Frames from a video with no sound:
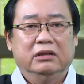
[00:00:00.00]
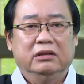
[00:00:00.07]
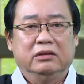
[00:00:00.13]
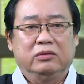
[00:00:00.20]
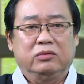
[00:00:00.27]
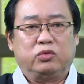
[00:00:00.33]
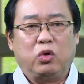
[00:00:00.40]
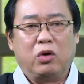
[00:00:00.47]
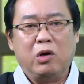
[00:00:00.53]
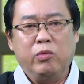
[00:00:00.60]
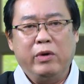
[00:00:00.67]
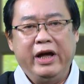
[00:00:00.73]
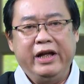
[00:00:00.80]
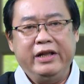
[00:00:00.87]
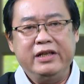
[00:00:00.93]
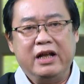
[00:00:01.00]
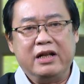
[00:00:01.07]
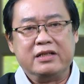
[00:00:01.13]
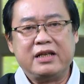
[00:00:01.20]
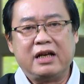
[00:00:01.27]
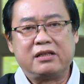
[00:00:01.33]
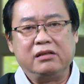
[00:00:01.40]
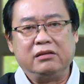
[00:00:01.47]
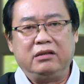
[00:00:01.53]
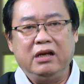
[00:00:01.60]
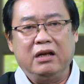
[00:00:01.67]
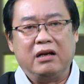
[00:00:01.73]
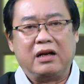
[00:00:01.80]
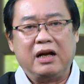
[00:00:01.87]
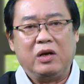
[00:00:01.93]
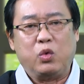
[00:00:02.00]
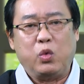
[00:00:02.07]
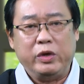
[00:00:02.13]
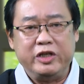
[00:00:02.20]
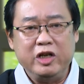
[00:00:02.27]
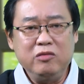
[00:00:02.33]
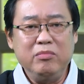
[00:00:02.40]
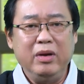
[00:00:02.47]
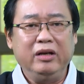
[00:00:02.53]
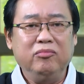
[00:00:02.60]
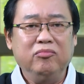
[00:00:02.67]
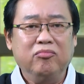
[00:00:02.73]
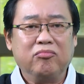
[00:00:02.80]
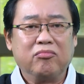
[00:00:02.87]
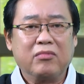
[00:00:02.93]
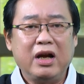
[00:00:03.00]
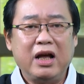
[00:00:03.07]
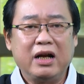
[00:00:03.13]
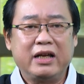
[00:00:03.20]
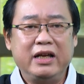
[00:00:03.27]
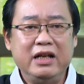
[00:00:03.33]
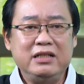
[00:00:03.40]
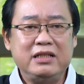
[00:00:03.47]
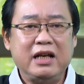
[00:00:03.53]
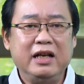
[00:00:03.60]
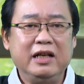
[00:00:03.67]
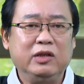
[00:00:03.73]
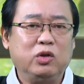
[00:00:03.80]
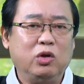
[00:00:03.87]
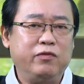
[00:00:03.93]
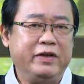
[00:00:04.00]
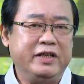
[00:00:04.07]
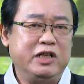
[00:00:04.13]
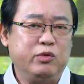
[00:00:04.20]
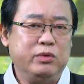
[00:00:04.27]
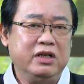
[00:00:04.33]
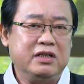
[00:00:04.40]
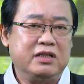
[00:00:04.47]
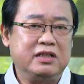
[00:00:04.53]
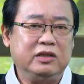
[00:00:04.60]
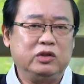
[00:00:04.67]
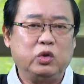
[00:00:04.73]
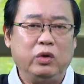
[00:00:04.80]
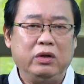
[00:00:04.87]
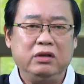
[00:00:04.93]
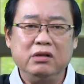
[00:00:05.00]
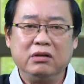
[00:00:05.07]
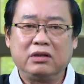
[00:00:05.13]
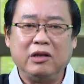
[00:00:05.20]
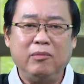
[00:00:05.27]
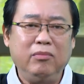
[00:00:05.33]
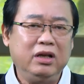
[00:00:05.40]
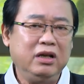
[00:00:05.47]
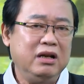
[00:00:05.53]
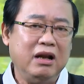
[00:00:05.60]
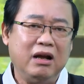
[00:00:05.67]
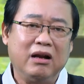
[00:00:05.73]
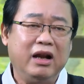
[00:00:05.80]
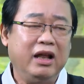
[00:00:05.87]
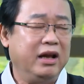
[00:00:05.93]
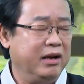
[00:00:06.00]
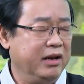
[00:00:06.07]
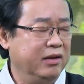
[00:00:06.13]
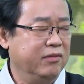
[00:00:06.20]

Nhưng tôi không hề nhận ra sự thiển cận của chính mình đã khiến gia đình tôi phải chịu đựng sự tổn thương tâm lý nặng